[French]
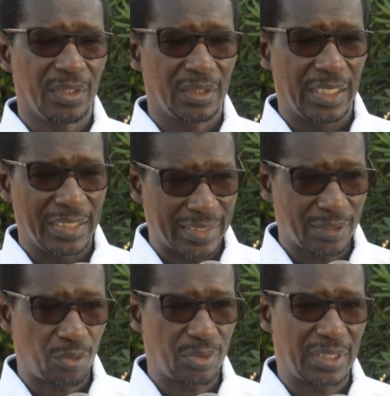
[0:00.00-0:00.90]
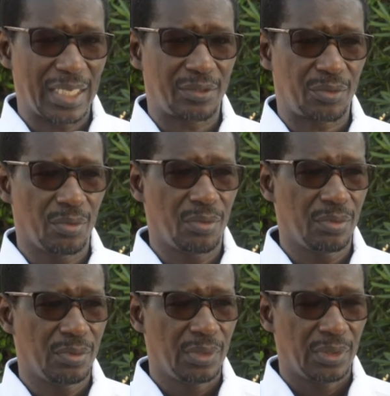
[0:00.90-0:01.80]
les
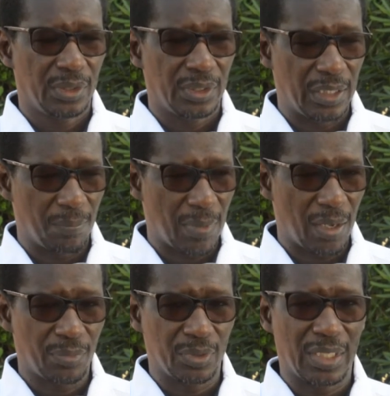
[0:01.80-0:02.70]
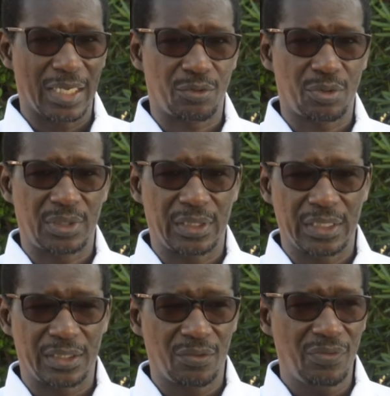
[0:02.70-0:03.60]
associations des membres de la
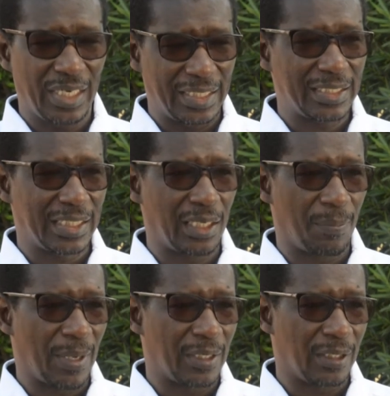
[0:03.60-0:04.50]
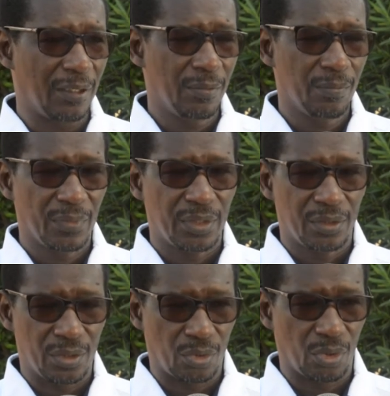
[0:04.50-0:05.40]
société civile et des indépendants
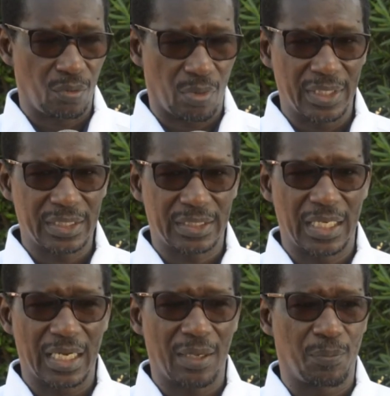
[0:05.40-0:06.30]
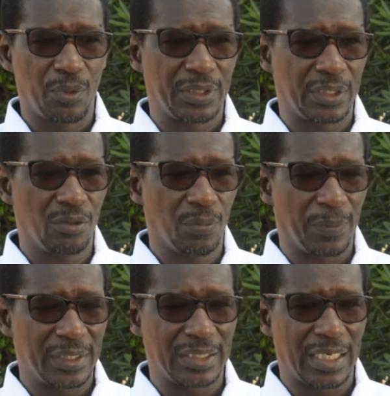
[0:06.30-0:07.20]
qui se reconnaissent dans la politique du
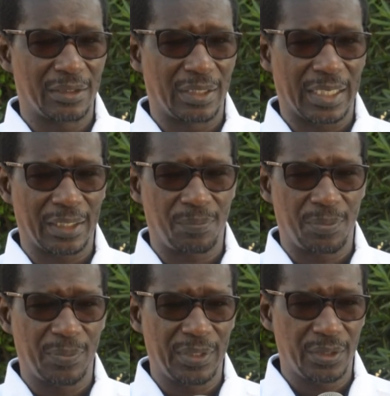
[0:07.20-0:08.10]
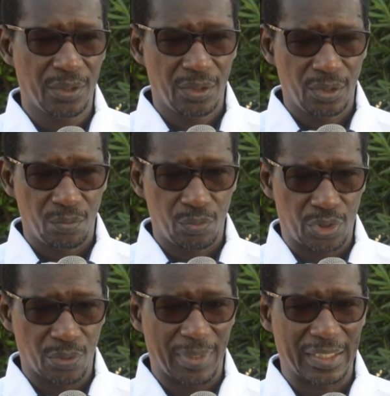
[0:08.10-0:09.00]
président de la République, M.
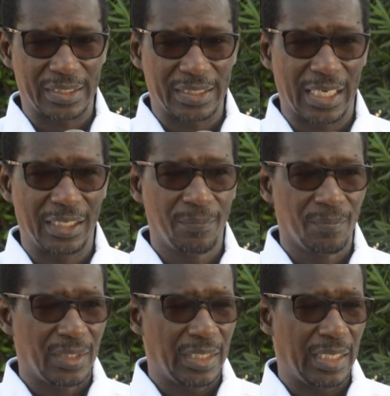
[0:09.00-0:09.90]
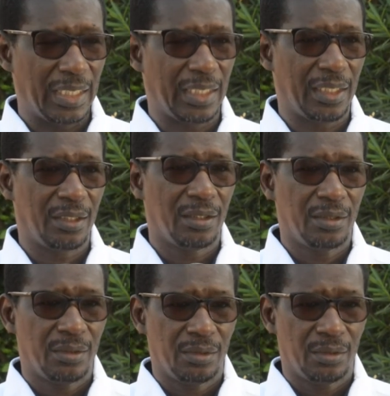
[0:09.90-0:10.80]
Macky Sall. Et
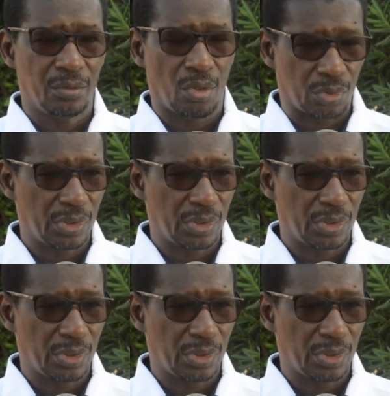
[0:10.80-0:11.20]
notre